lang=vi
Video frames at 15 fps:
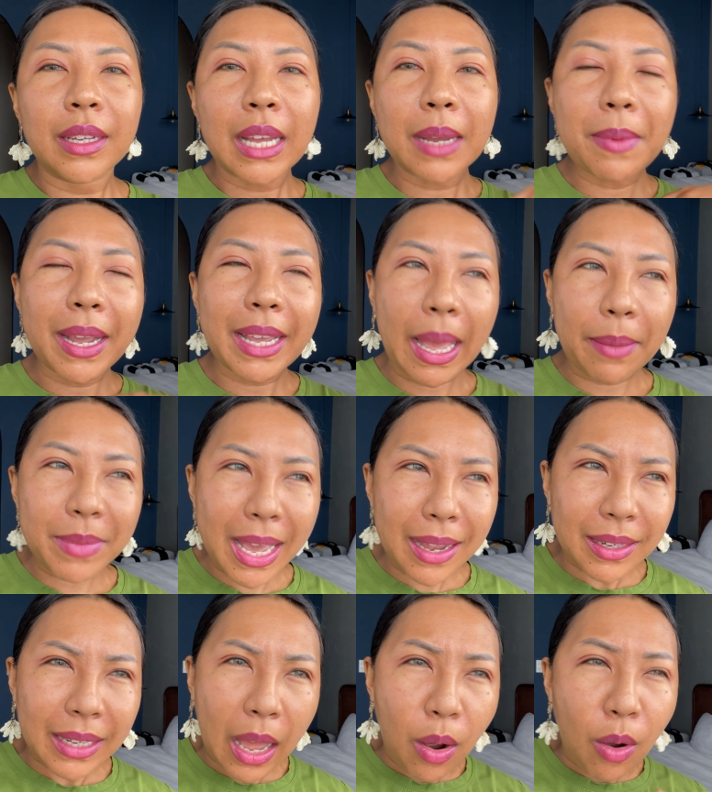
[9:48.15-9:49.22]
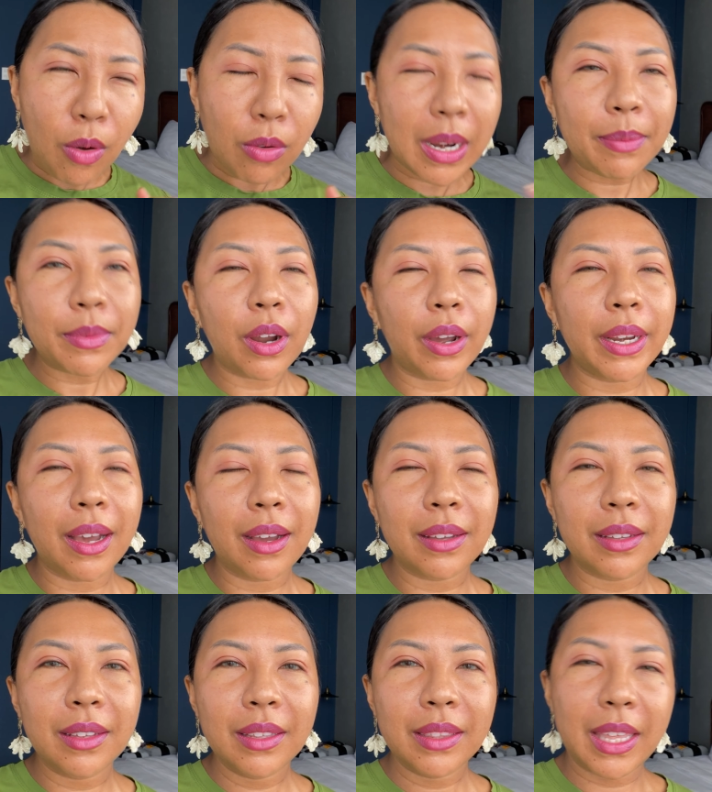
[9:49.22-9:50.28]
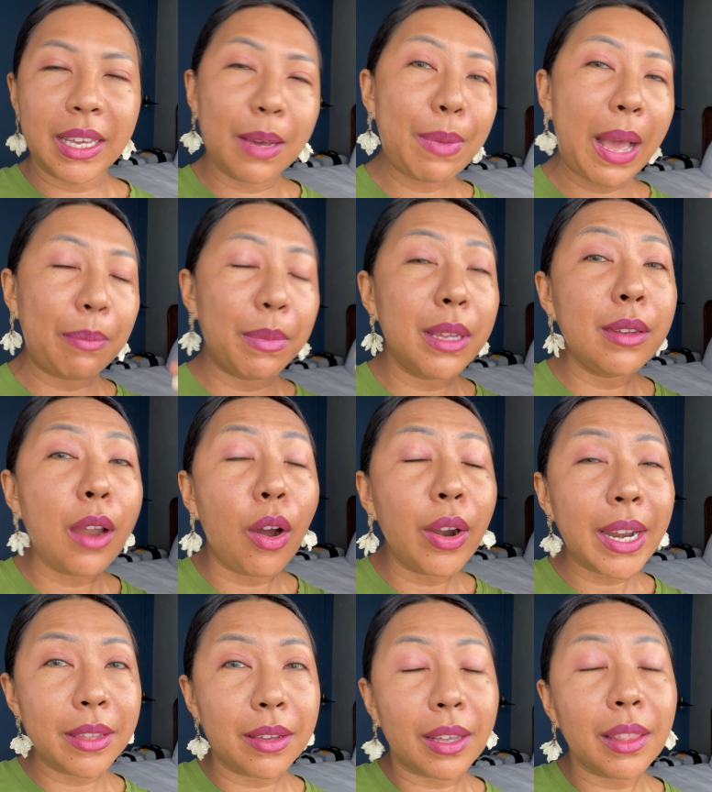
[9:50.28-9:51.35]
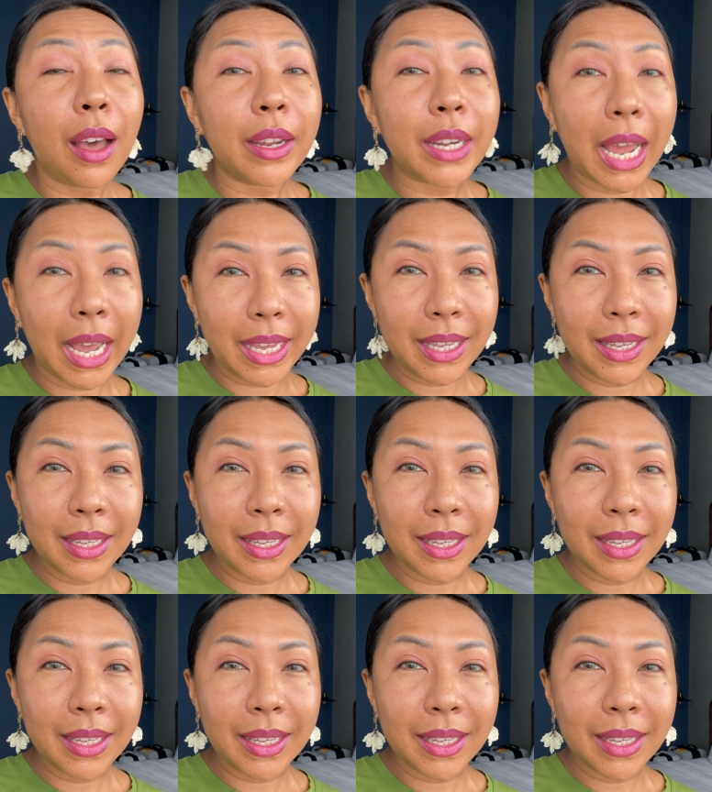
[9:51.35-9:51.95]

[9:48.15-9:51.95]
các bạn cảm giác lâu lắm rồi đó thì các bạn mới nói ra những cái lời này